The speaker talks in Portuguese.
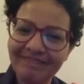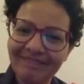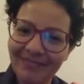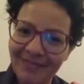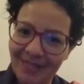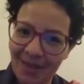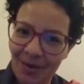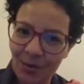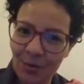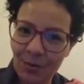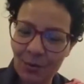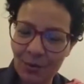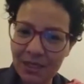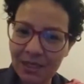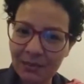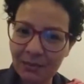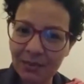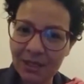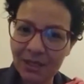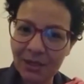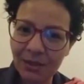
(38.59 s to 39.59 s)
de
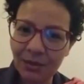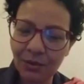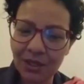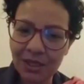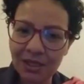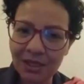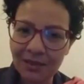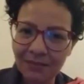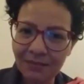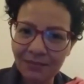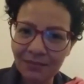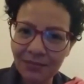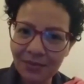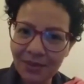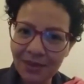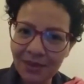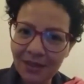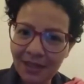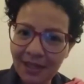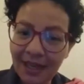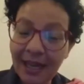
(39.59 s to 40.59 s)
algumas pessoas.
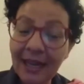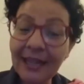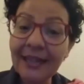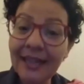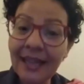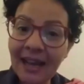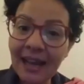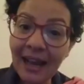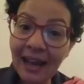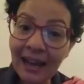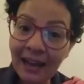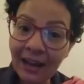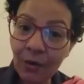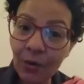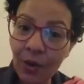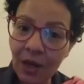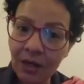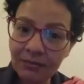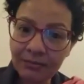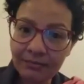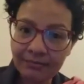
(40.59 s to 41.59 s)
Cadê a
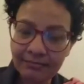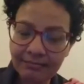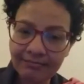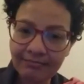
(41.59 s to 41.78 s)
água?